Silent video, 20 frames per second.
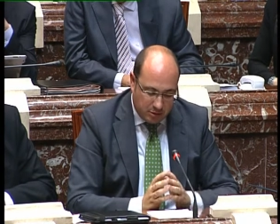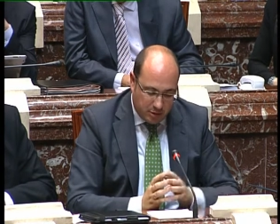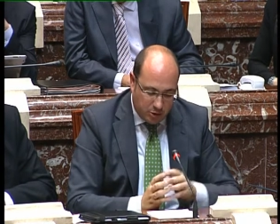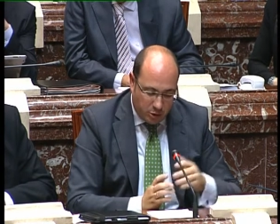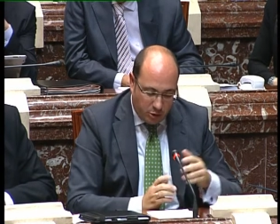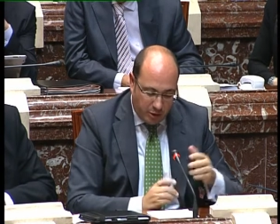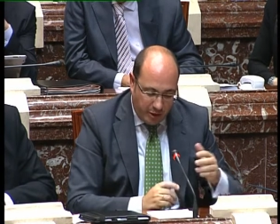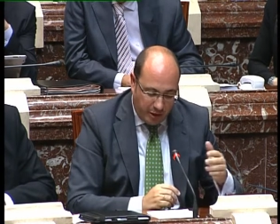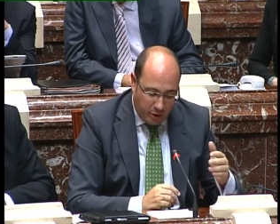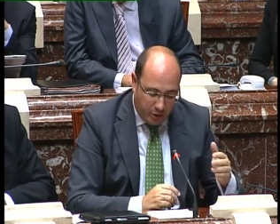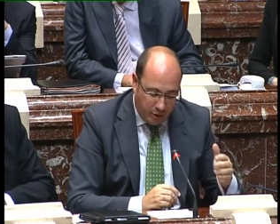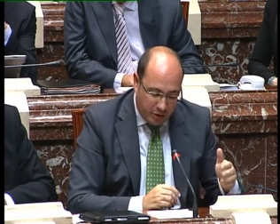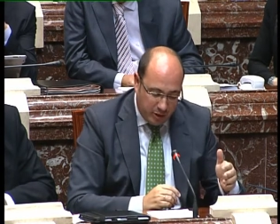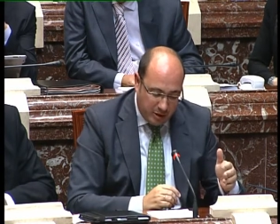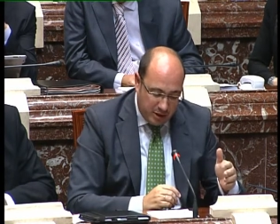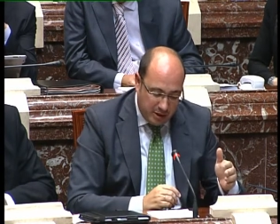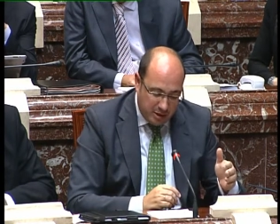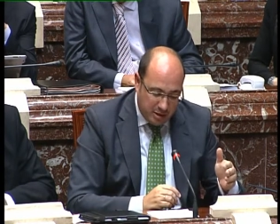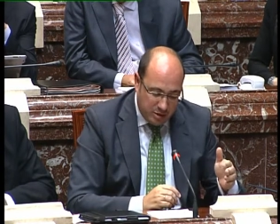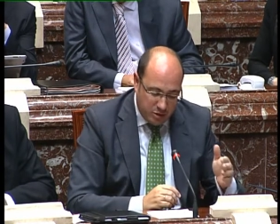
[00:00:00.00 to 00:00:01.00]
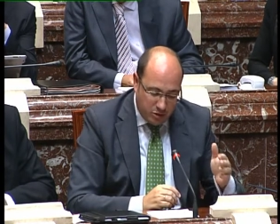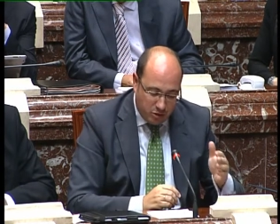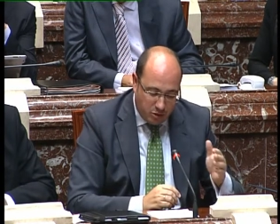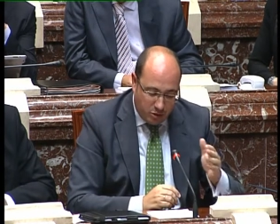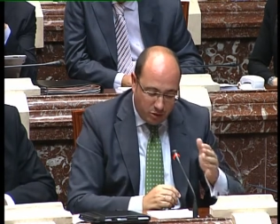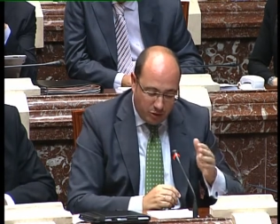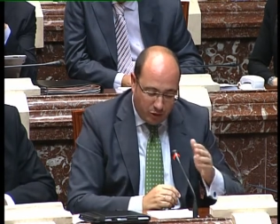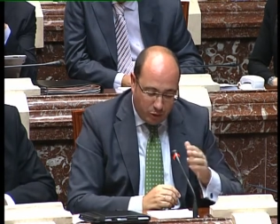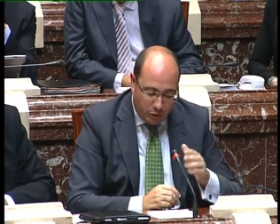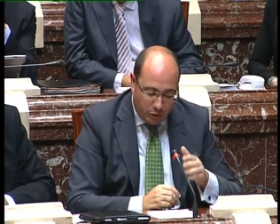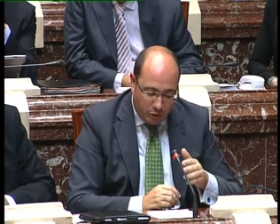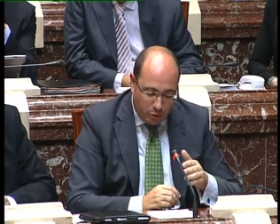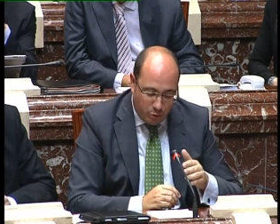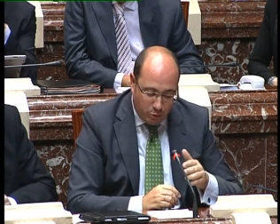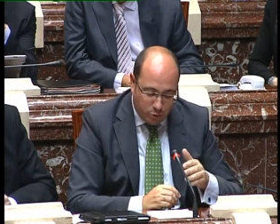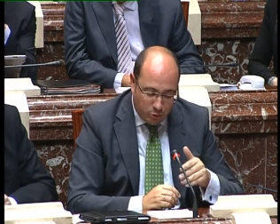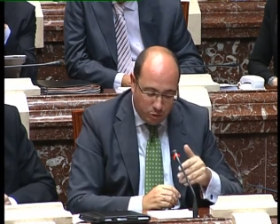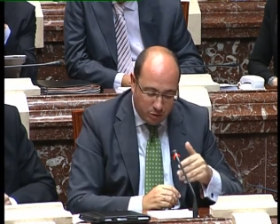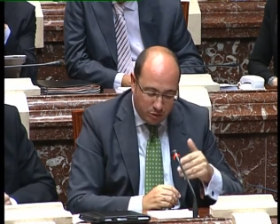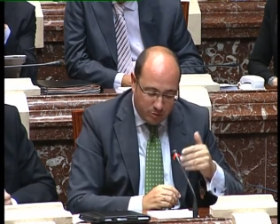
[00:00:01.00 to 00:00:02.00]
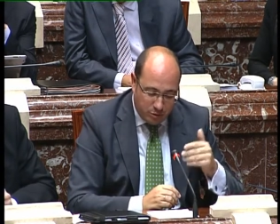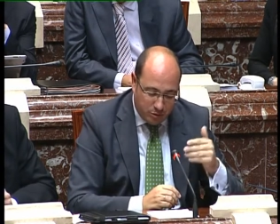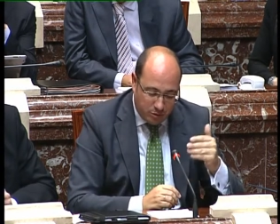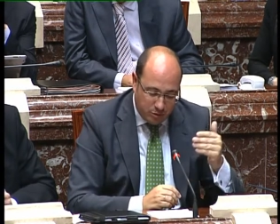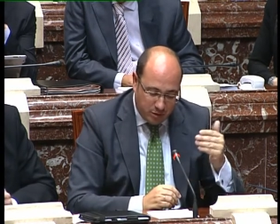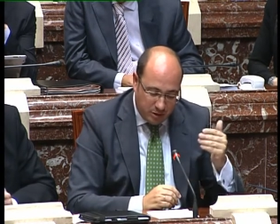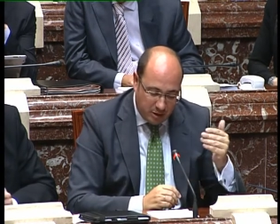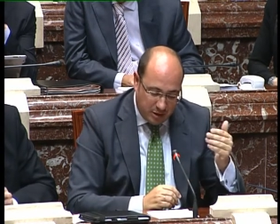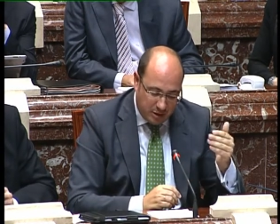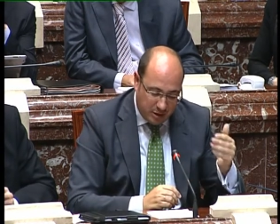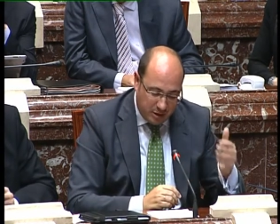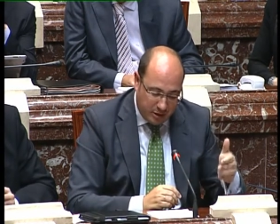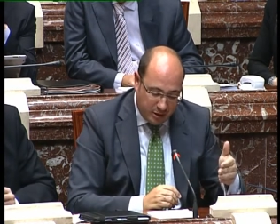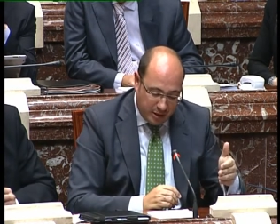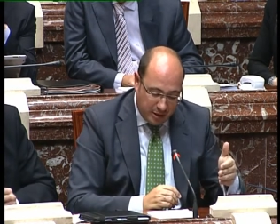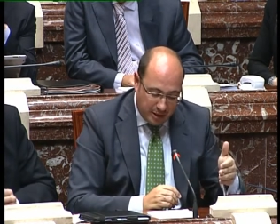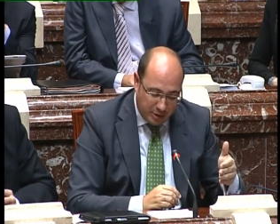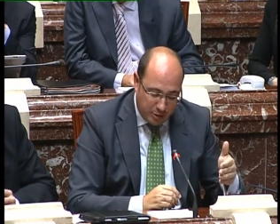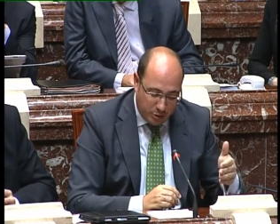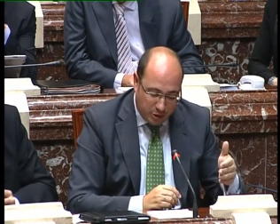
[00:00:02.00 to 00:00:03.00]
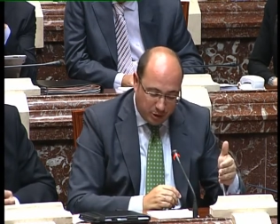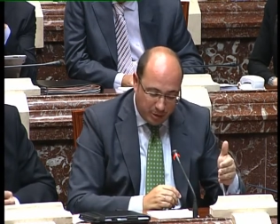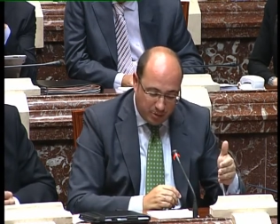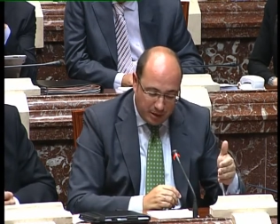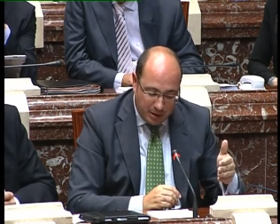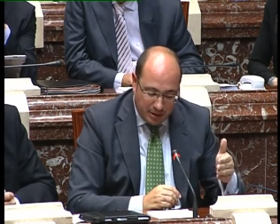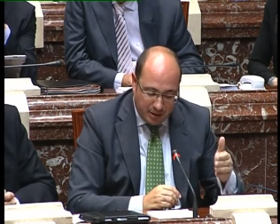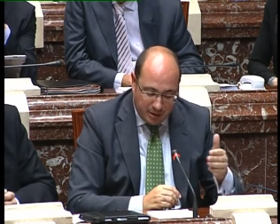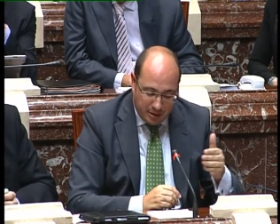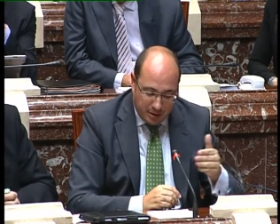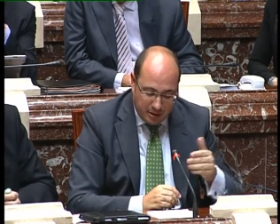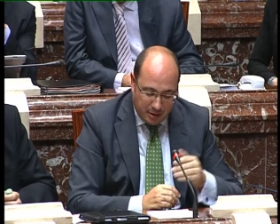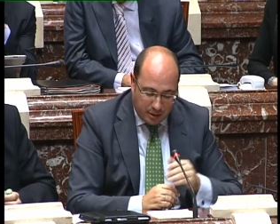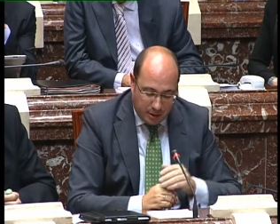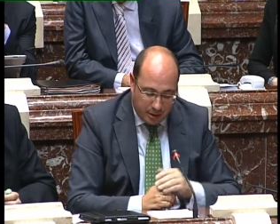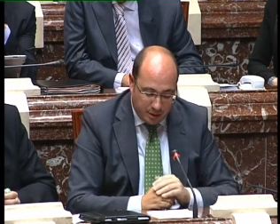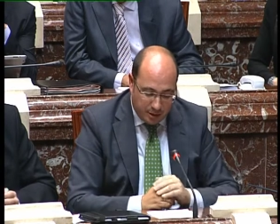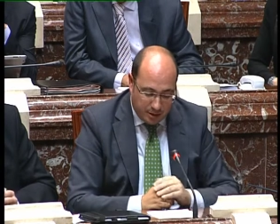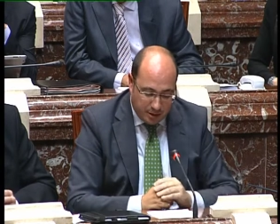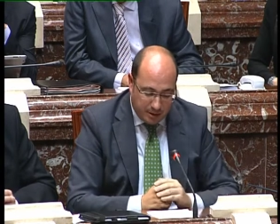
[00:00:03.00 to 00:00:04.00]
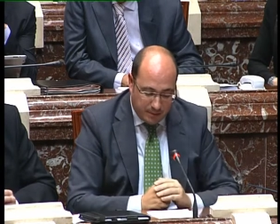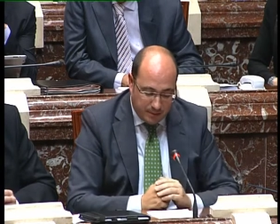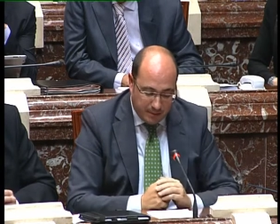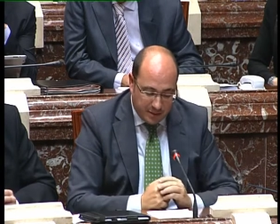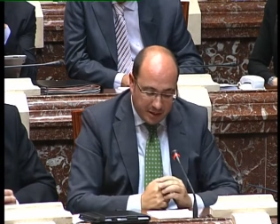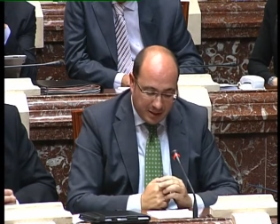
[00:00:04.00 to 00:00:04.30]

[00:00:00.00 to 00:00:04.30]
los de los 10 años, los de los dos últimos, los del año que viene, etcétera.